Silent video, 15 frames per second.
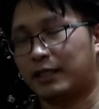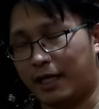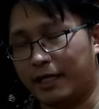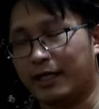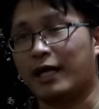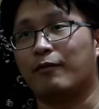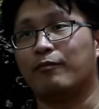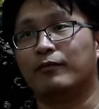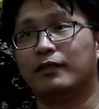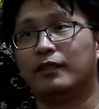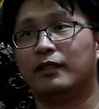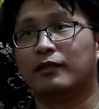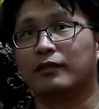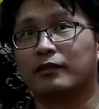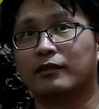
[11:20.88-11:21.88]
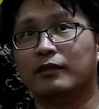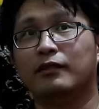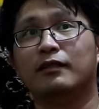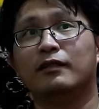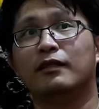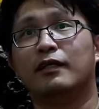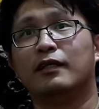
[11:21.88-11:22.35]
ใช่ครับคื
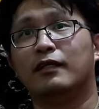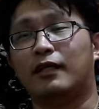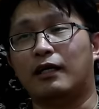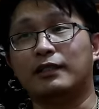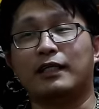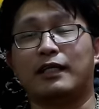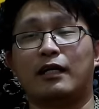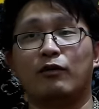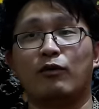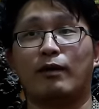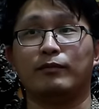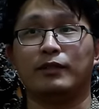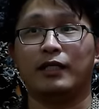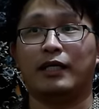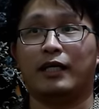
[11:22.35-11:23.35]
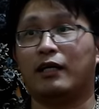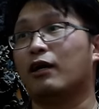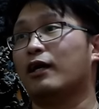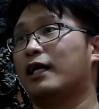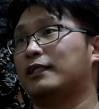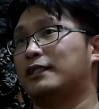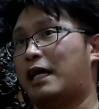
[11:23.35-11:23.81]
อ แล้วจากนั้นความเชื่อนี้
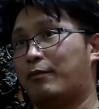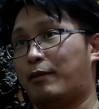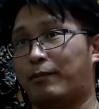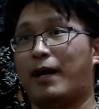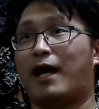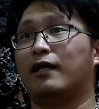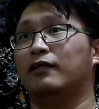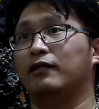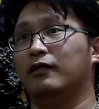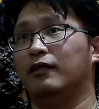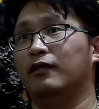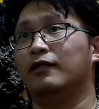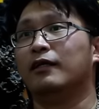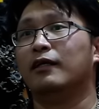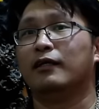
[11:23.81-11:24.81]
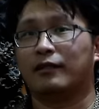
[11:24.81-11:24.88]
ก็กระจายไปภาคอื่น